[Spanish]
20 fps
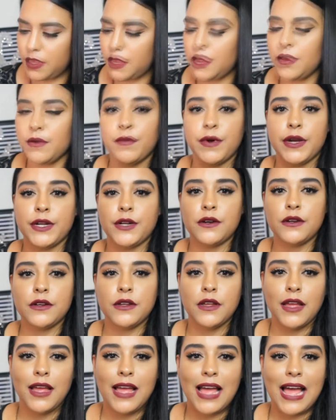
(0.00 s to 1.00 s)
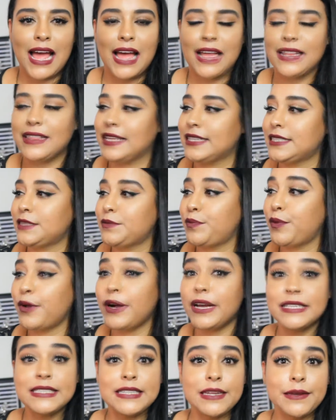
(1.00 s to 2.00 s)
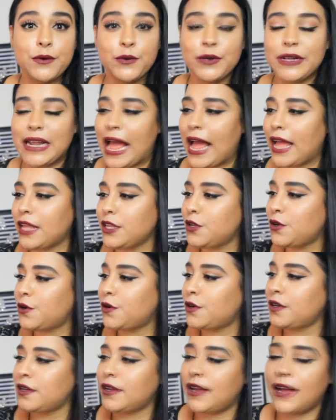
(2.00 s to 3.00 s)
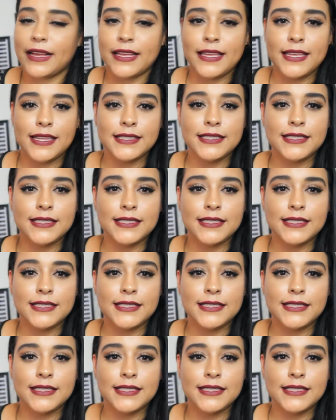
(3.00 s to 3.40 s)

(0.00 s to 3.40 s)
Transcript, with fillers: Y bueno, Después de un año, aquí